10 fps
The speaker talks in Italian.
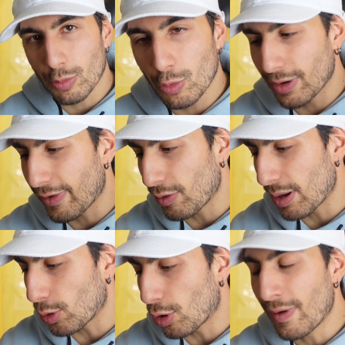comunque fare
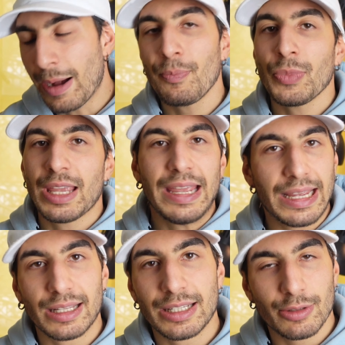una prova
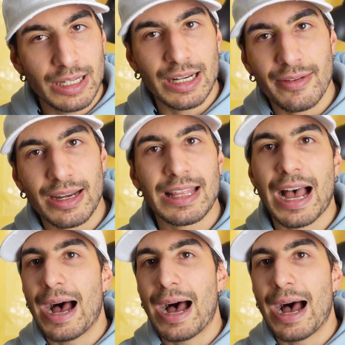e devo dire la verità,